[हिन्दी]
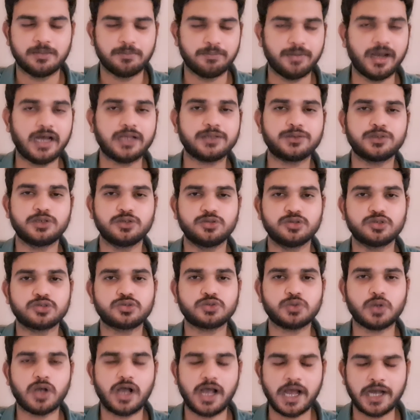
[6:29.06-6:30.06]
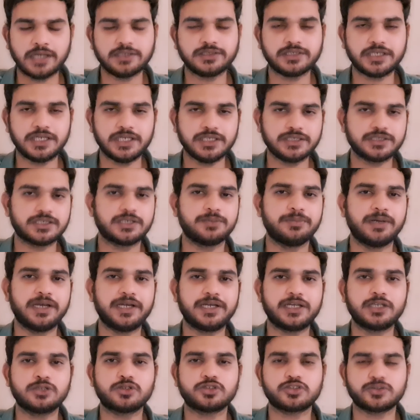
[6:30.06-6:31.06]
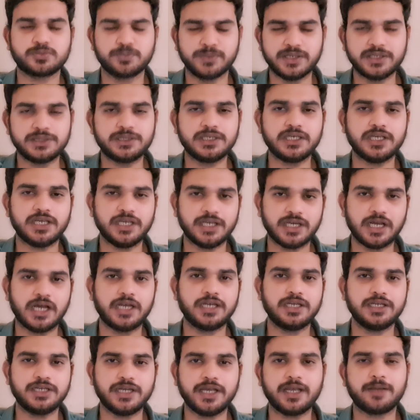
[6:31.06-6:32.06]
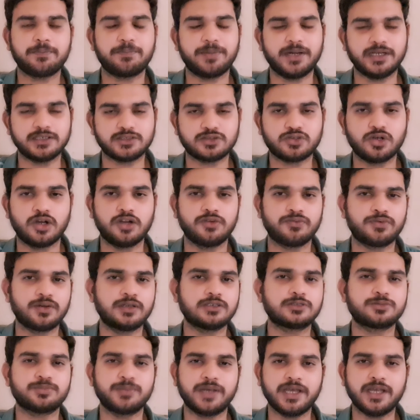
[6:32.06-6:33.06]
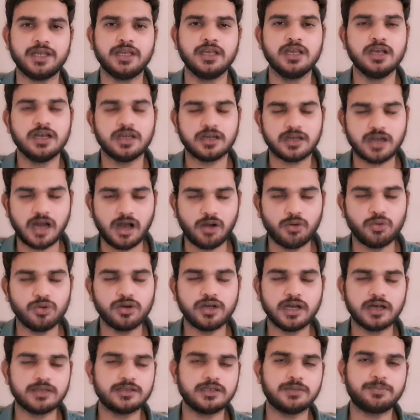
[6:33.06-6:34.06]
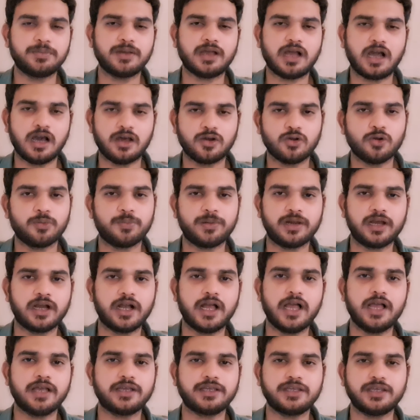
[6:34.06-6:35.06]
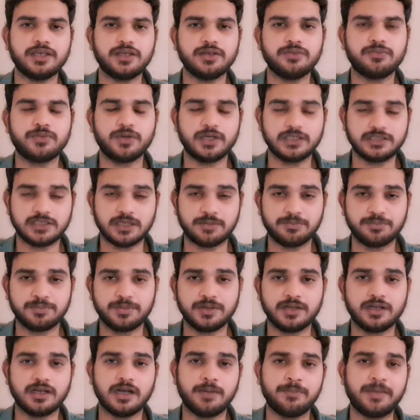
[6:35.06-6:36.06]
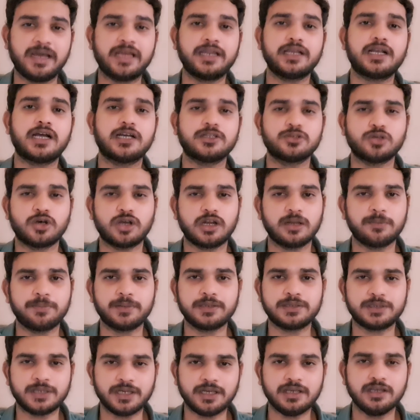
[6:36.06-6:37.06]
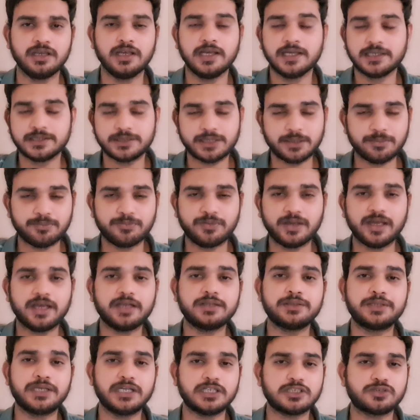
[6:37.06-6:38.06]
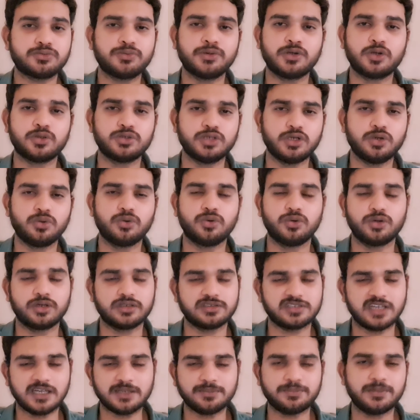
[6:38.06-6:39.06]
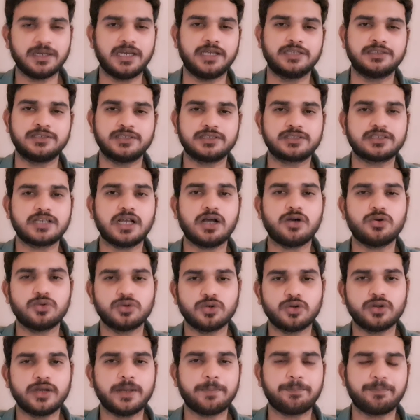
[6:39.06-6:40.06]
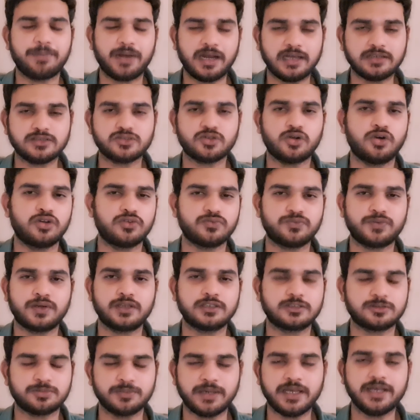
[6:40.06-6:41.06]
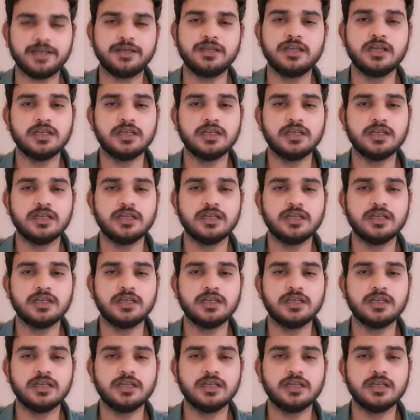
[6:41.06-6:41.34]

बात रही दोस्तों आज की इस डिबेट की तो स्मृति ईरानी ने एक प्रेस कॉन्फ्रेंस में राहुल गांधी पर आरोप लगाया कि वे जब अमेरिका दौरे पे थे तब वह देश विरोधी लोगों के साथ मिले जिसका उन्होंने प्रेस कॉन्फ्रेंस में